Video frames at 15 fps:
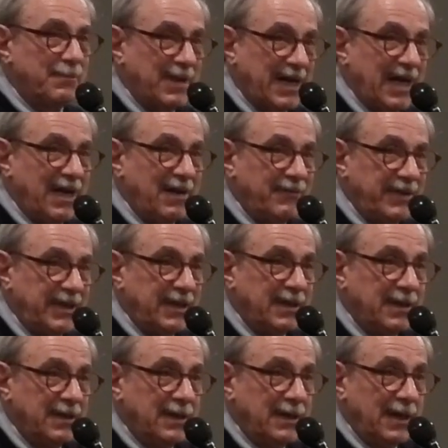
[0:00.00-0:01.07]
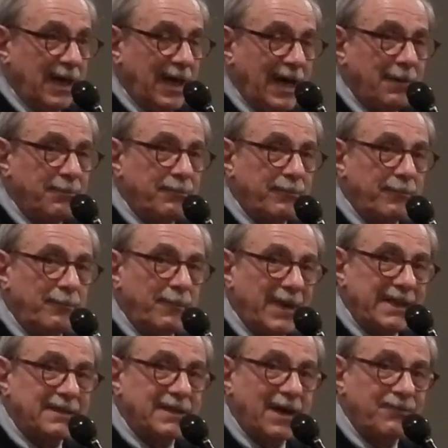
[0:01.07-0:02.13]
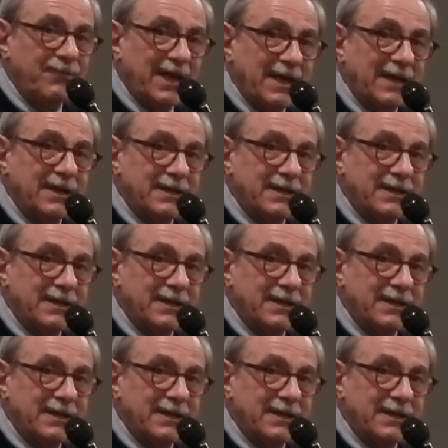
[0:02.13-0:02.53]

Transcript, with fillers: il dottor Fausto Torelli, sindaco di Montecchio